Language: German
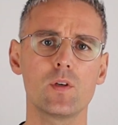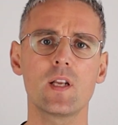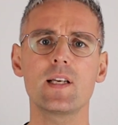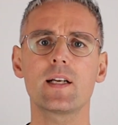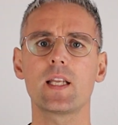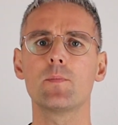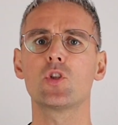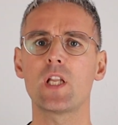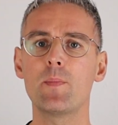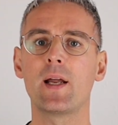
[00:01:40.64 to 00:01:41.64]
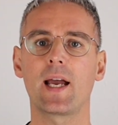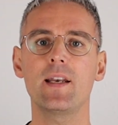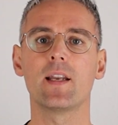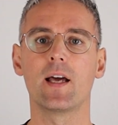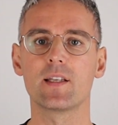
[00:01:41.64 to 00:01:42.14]
und der sagt eben, stell mal einen
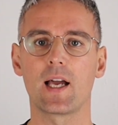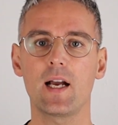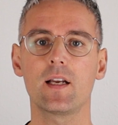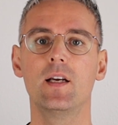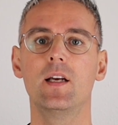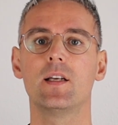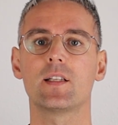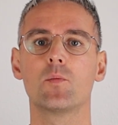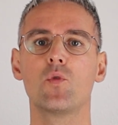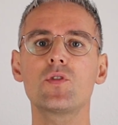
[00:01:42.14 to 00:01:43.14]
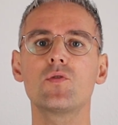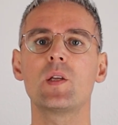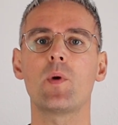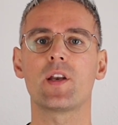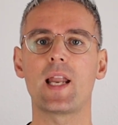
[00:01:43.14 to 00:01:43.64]
Rentenantrag, dann musst du
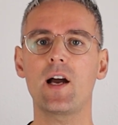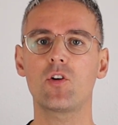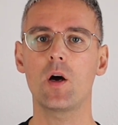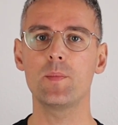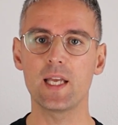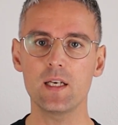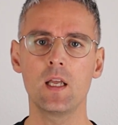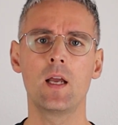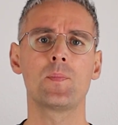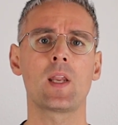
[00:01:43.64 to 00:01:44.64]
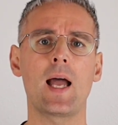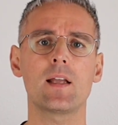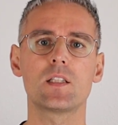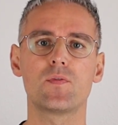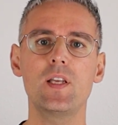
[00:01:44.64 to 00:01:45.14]
dem auch nachkommen, denn
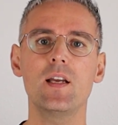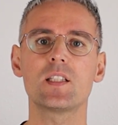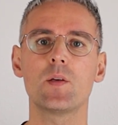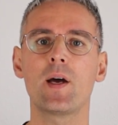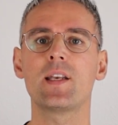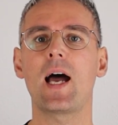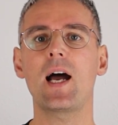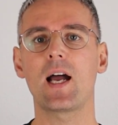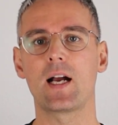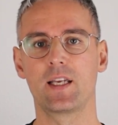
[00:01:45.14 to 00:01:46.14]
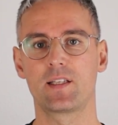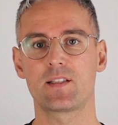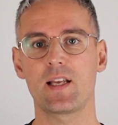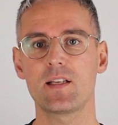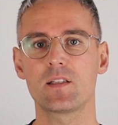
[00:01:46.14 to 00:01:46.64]
Hartz IV ist immer nachrangig.
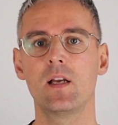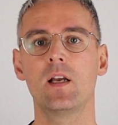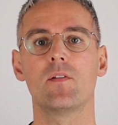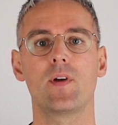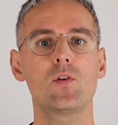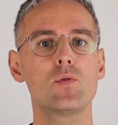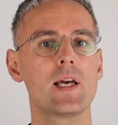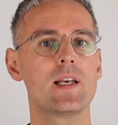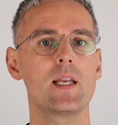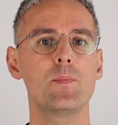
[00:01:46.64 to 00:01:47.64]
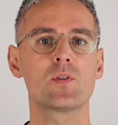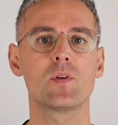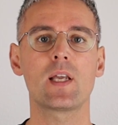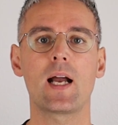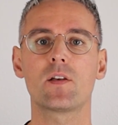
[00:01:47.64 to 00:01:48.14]
Das heißt, wenn du deinen
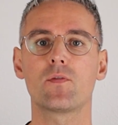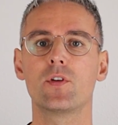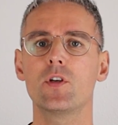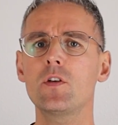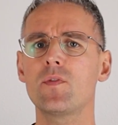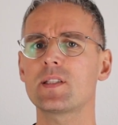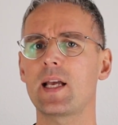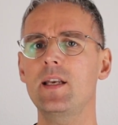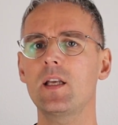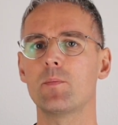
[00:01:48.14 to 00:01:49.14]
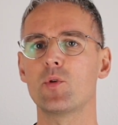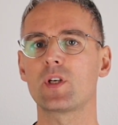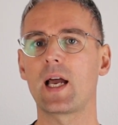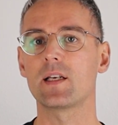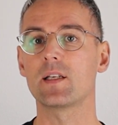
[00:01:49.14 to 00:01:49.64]
Lebensunterhalt von irgendwas anderem
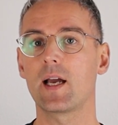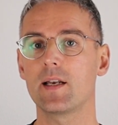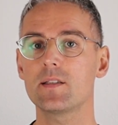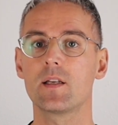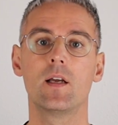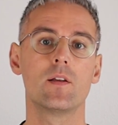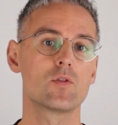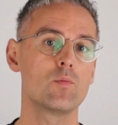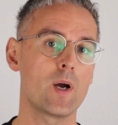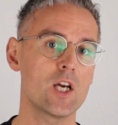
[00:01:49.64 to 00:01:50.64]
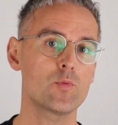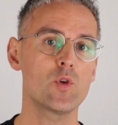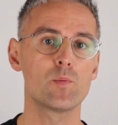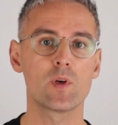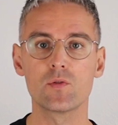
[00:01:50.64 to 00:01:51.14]
bestreiten kannst, zum
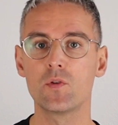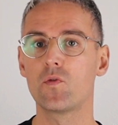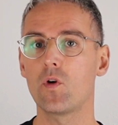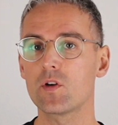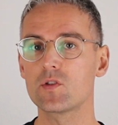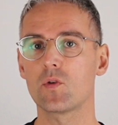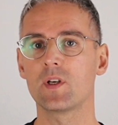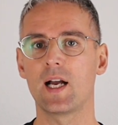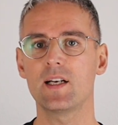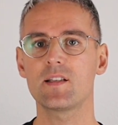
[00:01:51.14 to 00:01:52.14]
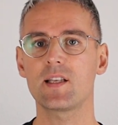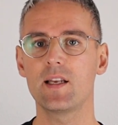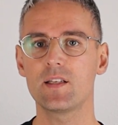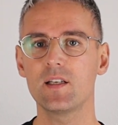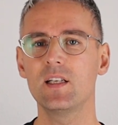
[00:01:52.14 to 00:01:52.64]
Beispiel über so eine vorgezogene
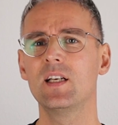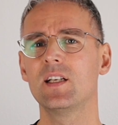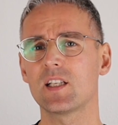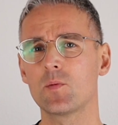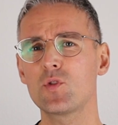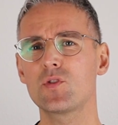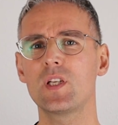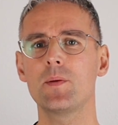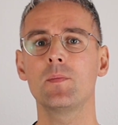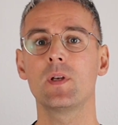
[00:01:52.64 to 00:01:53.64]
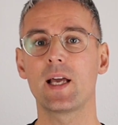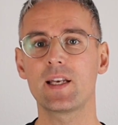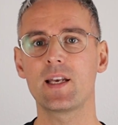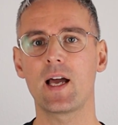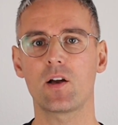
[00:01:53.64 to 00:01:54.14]
Altersrente, dann musst du dem
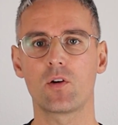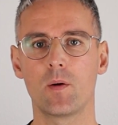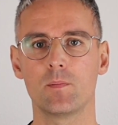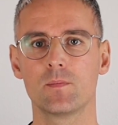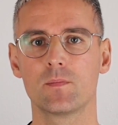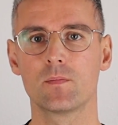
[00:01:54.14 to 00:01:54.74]
leider nachkommen.